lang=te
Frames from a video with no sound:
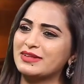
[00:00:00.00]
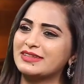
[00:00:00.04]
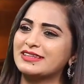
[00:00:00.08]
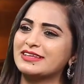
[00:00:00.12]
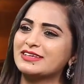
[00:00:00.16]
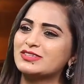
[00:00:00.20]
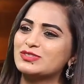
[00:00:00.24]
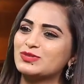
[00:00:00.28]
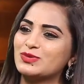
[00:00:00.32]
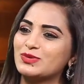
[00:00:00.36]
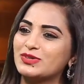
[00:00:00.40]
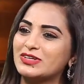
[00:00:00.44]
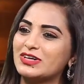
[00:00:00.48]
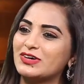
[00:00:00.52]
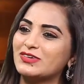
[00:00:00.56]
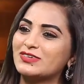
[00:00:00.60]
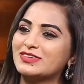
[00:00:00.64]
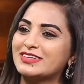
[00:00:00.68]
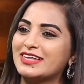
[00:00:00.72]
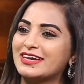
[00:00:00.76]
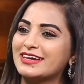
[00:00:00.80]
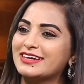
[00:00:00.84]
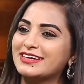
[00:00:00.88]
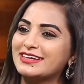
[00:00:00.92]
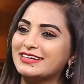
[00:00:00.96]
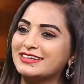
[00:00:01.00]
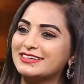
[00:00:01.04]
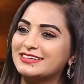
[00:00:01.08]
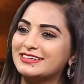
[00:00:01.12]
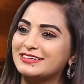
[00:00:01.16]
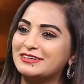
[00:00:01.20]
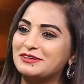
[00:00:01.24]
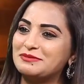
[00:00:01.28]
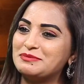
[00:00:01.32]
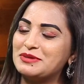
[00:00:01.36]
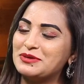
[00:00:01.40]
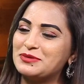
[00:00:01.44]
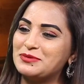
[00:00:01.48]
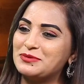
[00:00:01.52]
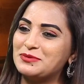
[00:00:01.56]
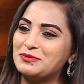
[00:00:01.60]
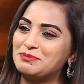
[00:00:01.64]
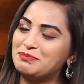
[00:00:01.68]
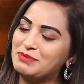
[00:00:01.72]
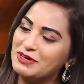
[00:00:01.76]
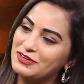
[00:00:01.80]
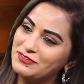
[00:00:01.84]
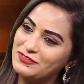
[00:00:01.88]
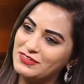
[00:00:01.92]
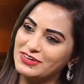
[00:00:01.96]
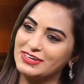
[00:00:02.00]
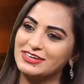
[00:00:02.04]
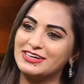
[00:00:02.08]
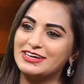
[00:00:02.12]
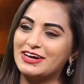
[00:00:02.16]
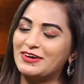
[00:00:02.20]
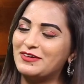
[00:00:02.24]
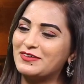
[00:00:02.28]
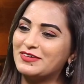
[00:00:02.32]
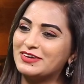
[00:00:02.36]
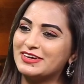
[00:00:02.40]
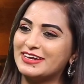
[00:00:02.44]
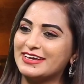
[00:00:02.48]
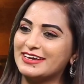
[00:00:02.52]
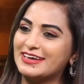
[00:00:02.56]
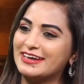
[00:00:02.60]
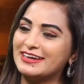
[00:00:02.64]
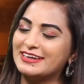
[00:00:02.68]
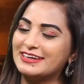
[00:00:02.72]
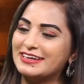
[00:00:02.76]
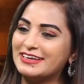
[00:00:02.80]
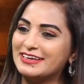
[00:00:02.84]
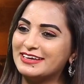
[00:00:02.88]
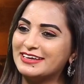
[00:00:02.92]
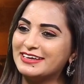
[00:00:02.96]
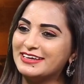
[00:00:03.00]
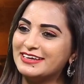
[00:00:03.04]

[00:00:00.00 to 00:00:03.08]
మందికి సూట్ అవుతాయి మీకు పర్ఫెక్ట్గా ఉంటాయి అంటే